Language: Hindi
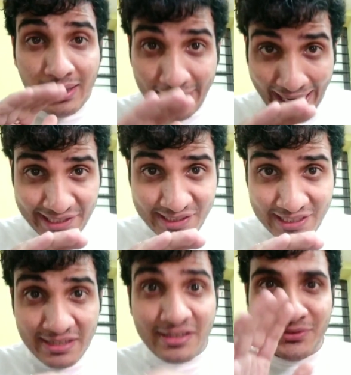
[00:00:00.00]

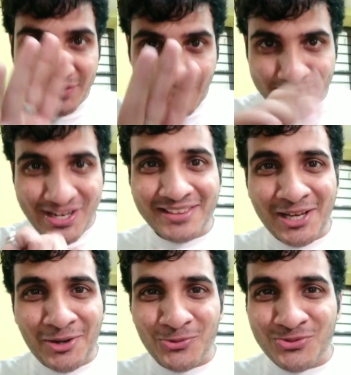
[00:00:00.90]
कैसे
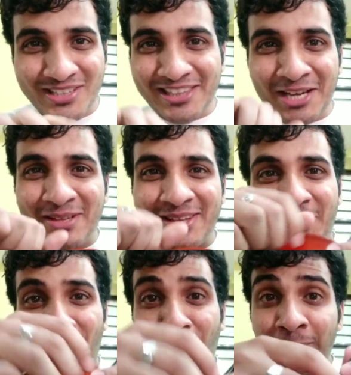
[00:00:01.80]
समझाता हूं चिंता मत
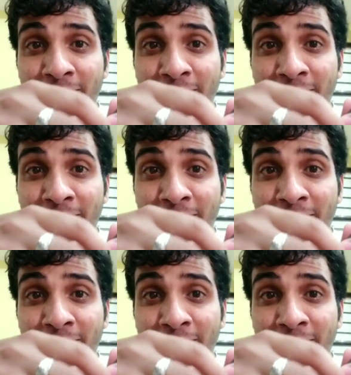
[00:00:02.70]
करो